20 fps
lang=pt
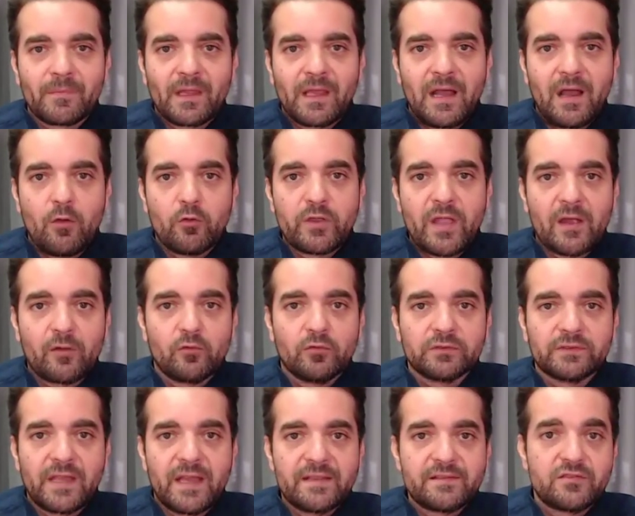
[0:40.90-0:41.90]
ao que
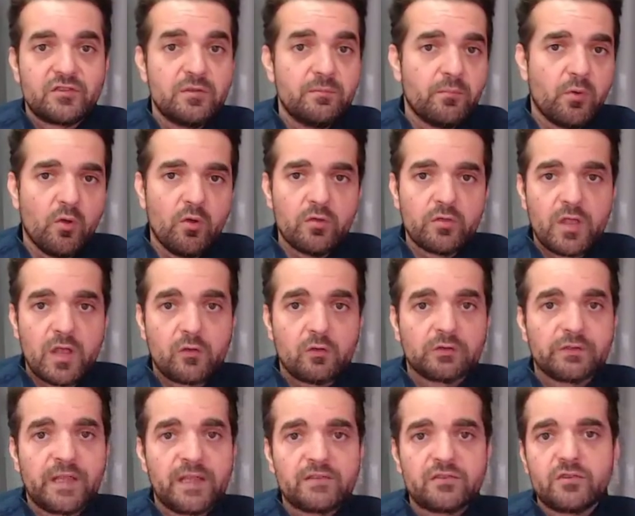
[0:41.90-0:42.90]
acontece de bom e o que
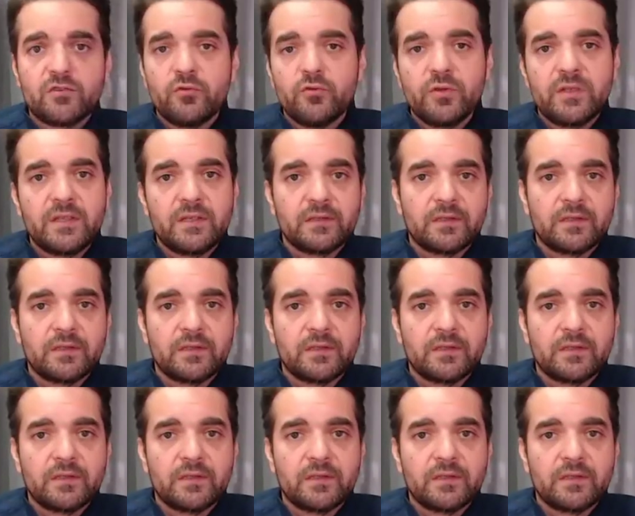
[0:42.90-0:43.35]
acontece de ruim.